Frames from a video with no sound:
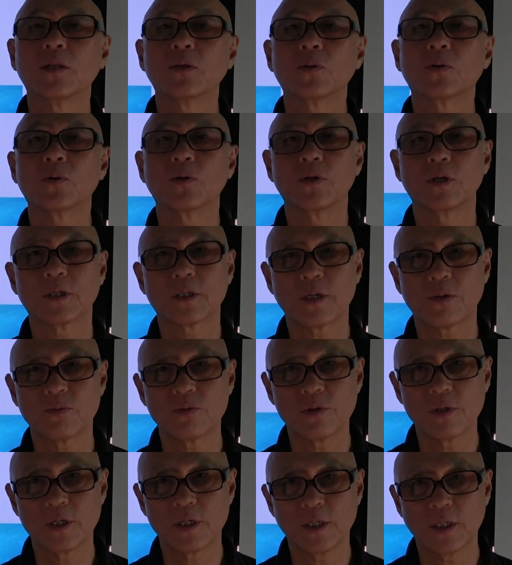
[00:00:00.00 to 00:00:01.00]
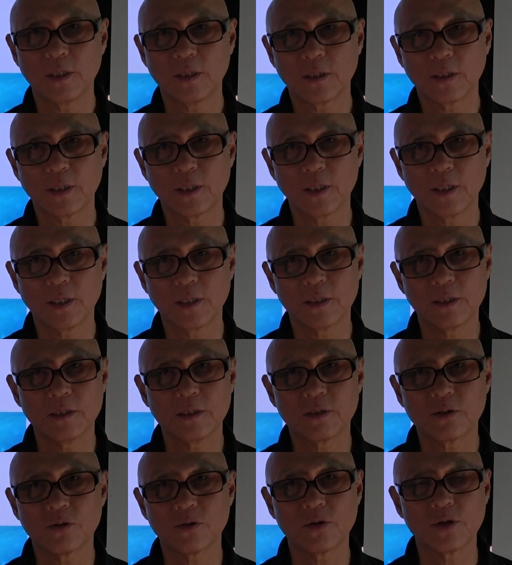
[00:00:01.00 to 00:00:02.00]
또 여자분들이 특히
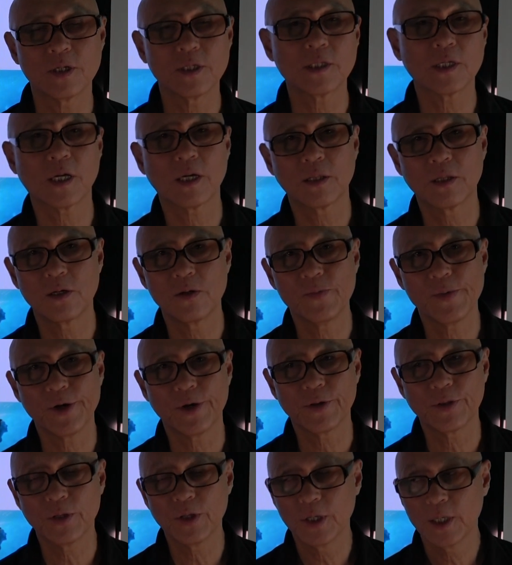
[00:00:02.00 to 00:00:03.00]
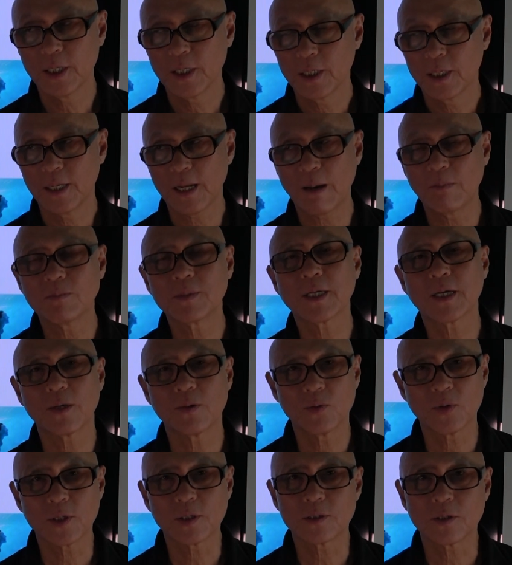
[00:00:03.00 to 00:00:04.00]
어느 정도 연세가 들면
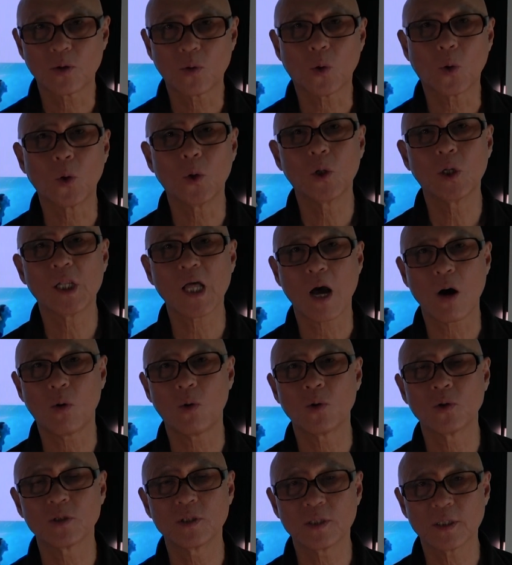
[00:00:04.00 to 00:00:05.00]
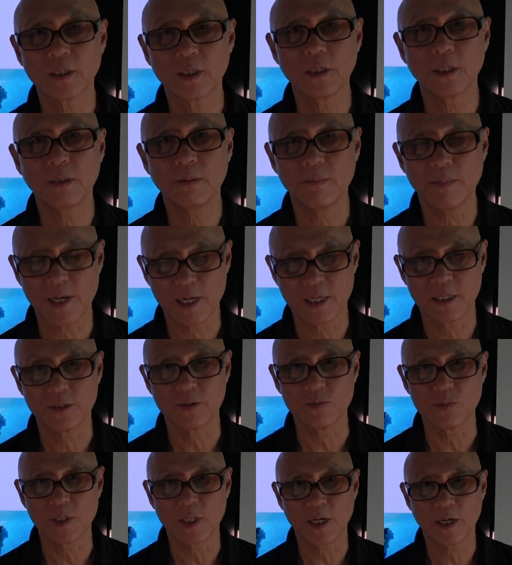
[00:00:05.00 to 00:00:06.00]
남자에 비해서 골다공증이
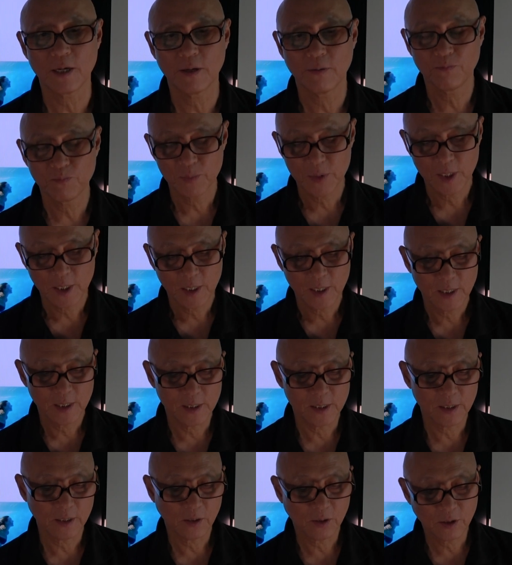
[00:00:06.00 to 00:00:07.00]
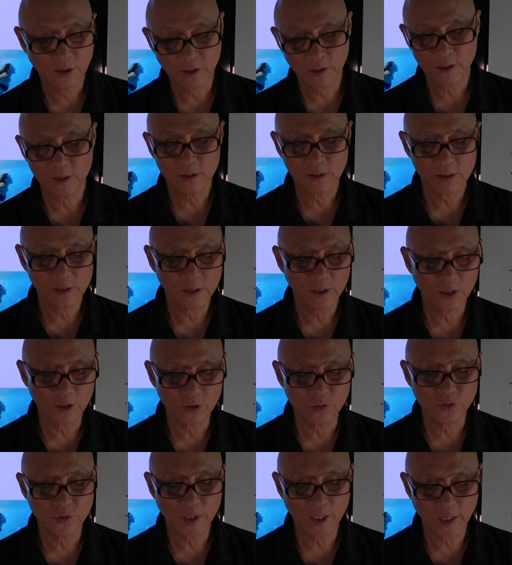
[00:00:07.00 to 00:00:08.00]
많아집니다. 그럴
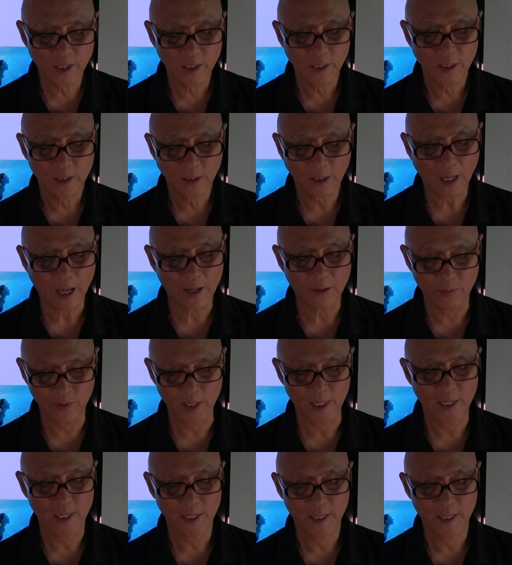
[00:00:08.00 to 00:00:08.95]
경우에 다이빙